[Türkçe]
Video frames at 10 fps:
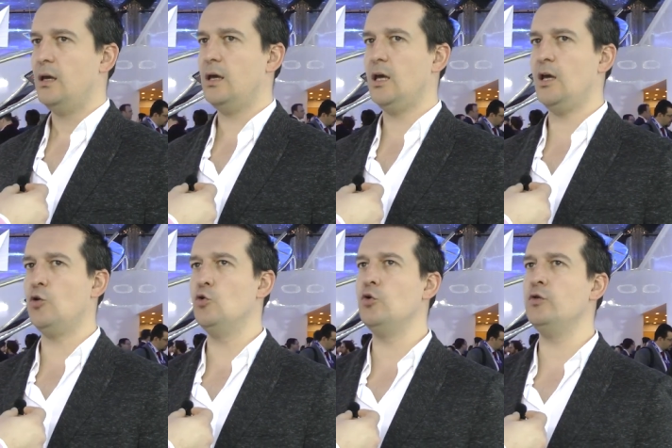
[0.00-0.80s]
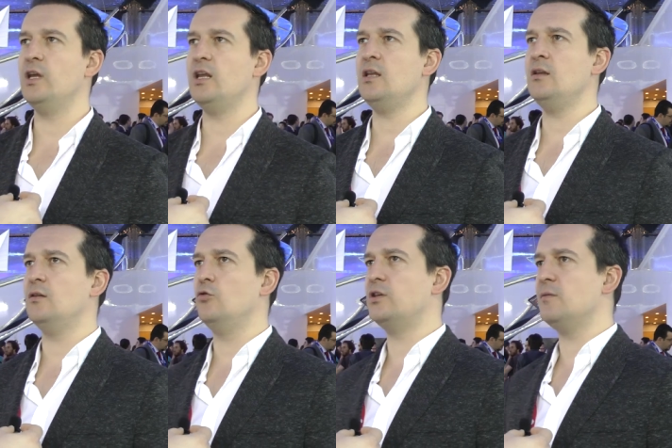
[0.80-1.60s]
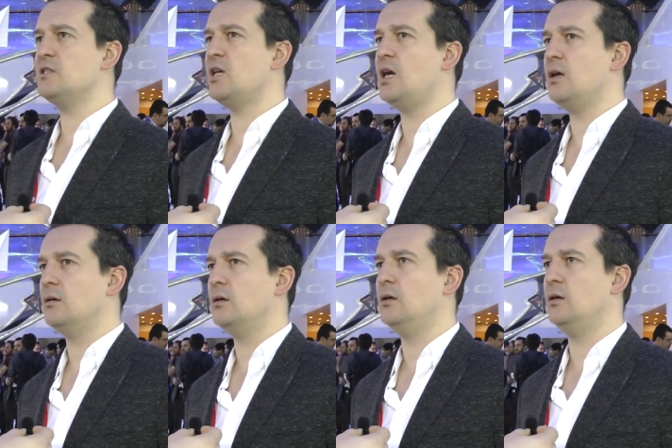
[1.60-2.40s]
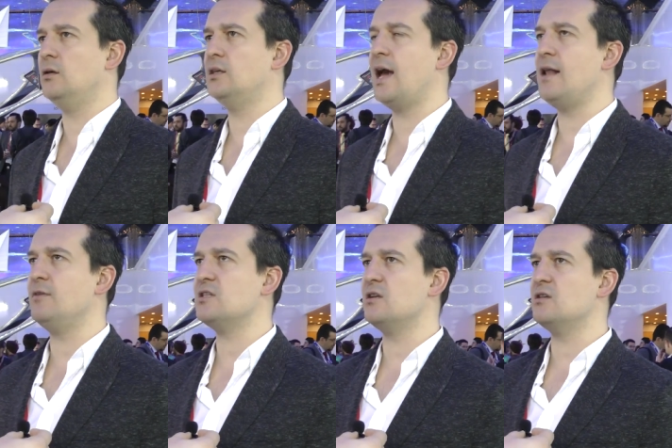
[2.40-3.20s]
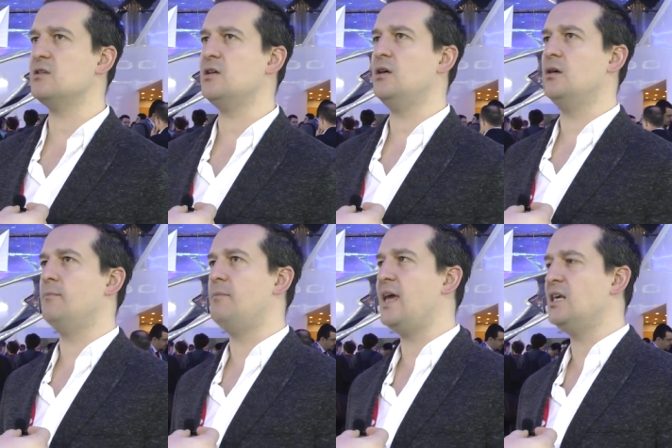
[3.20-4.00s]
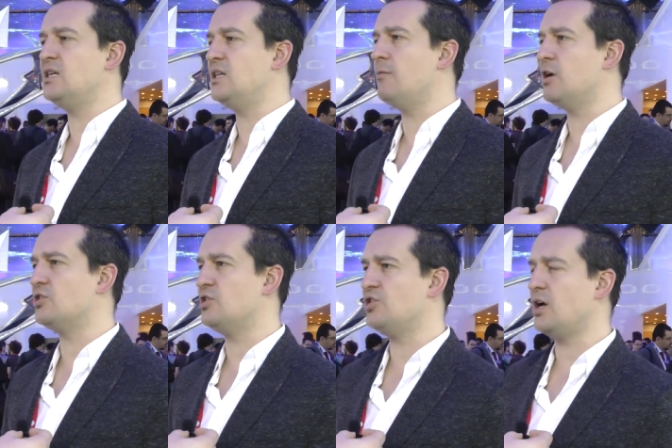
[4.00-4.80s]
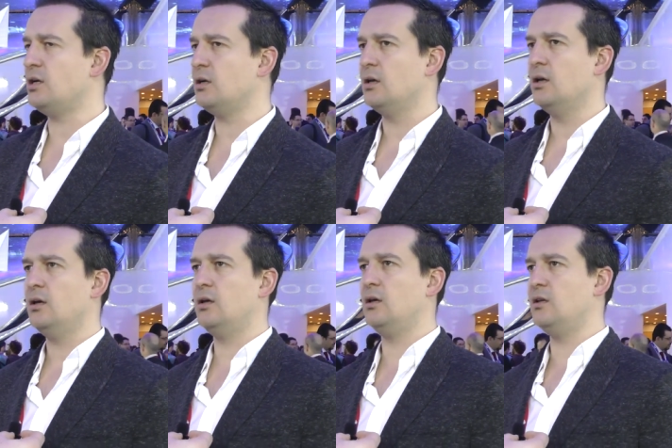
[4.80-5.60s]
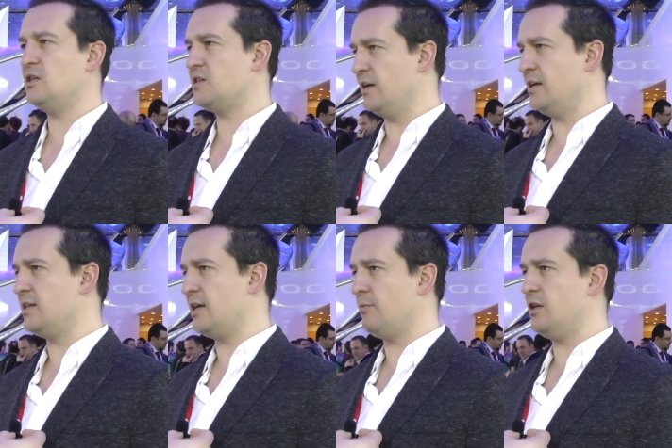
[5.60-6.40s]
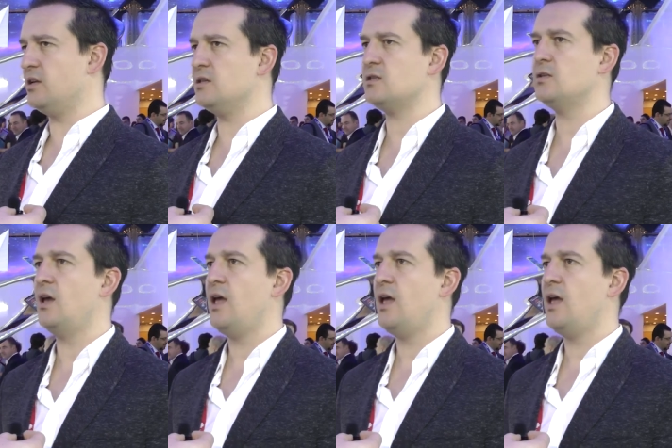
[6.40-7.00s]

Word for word: Ee, ürünlerin ülkemize e, gelme sırası B2 ile başlayacak. E, Nisan ayı diyebiliriz.